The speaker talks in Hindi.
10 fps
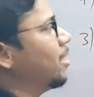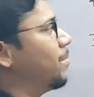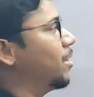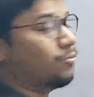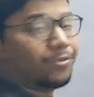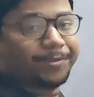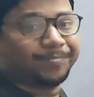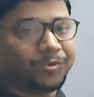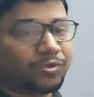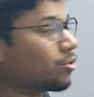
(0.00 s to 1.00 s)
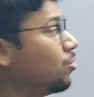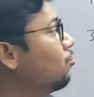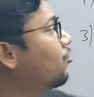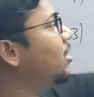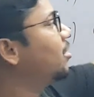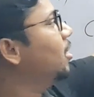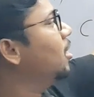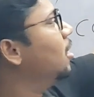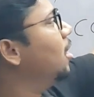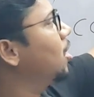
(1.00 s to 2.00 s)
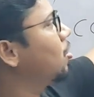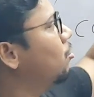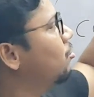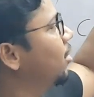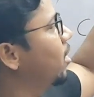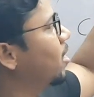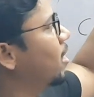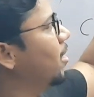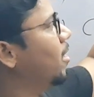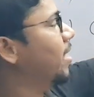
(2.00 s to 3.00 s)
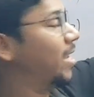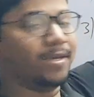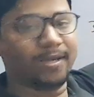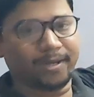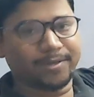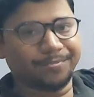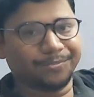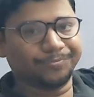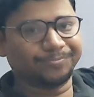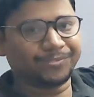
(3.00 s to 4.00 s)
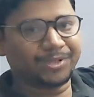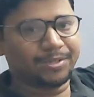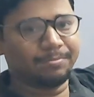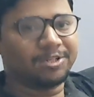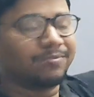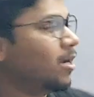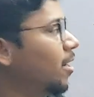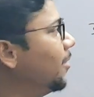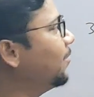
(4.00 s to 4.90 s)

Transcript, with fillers: सेंटर पर रखोगे क्योंकि तो उसी से इलेक्ट्रॉन शेयर करेगा गेन करेगा समझो सिंपलेस फंडा